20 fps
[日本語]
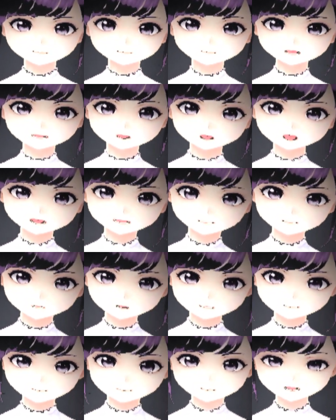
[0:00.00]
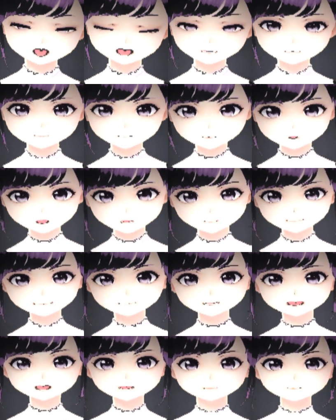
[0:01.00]
ろうそくはどん
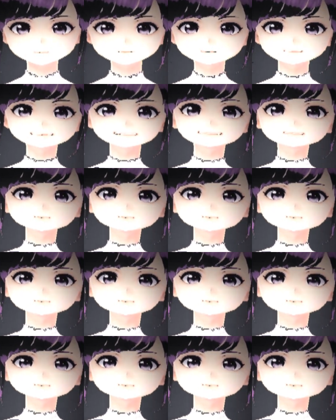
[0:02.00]
どん小